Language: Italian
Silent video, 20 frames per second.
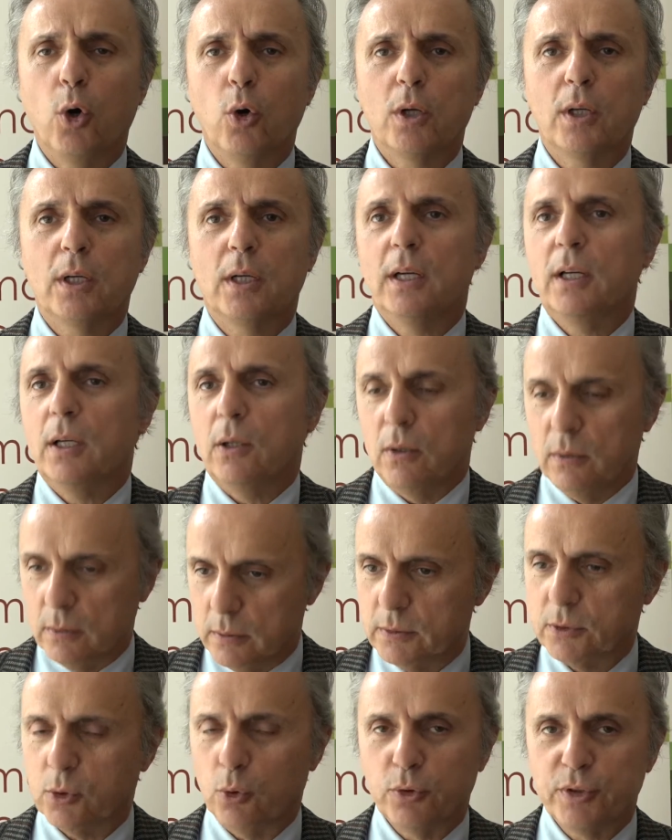hoc,
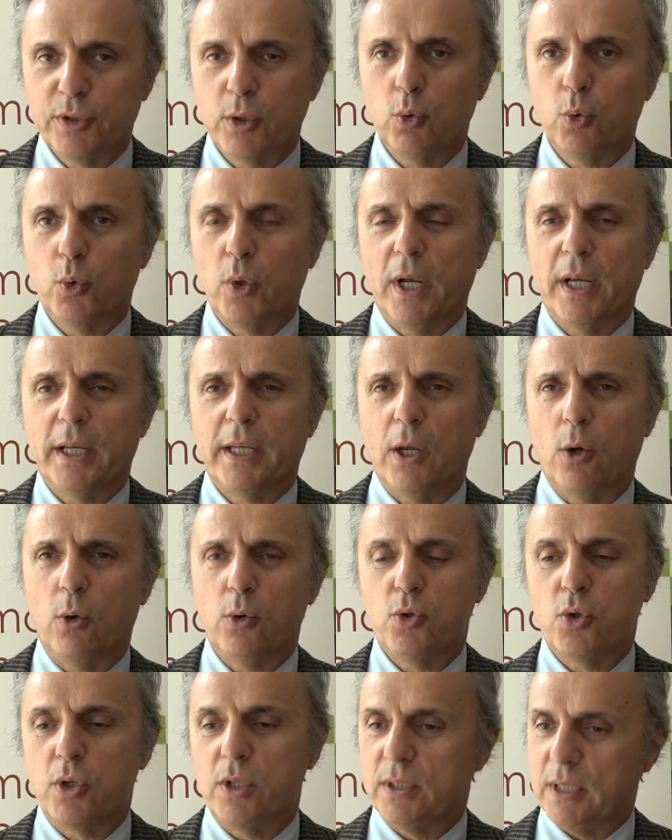sono sicuro che anche
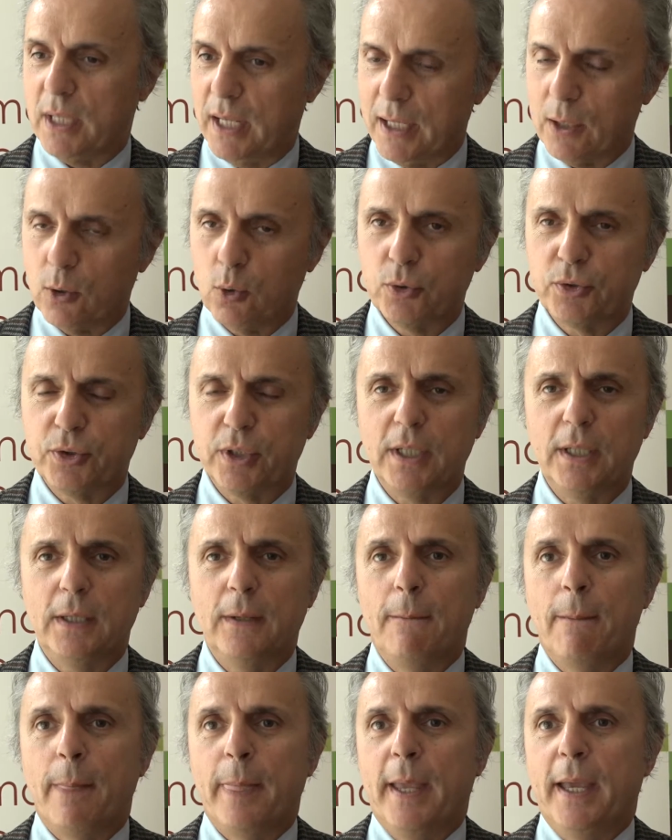oggi sarà
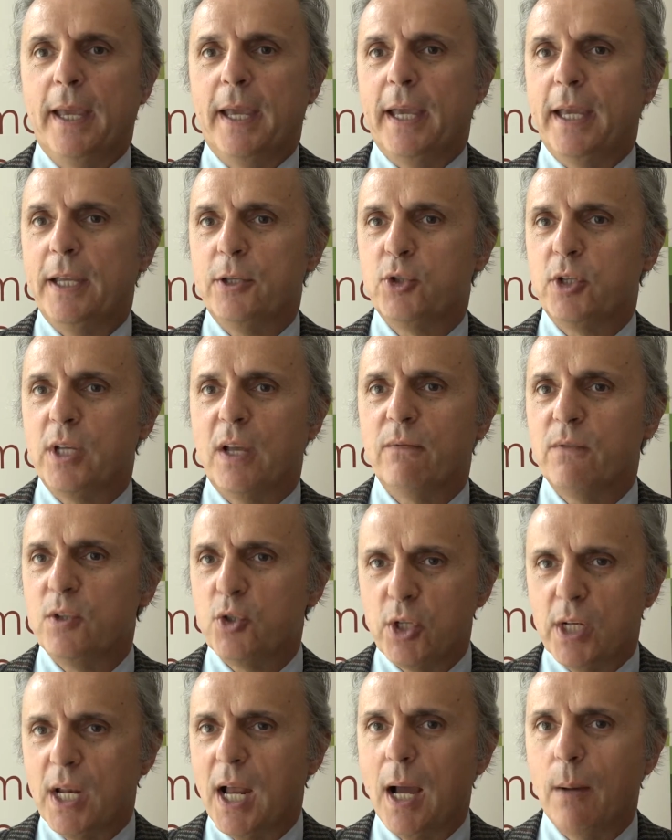così e ci
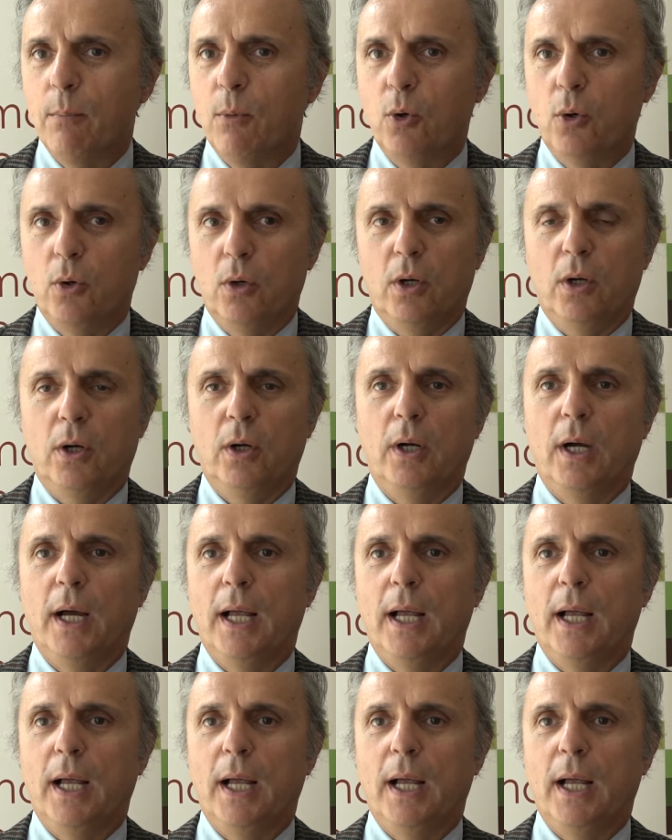avviciniamo eh,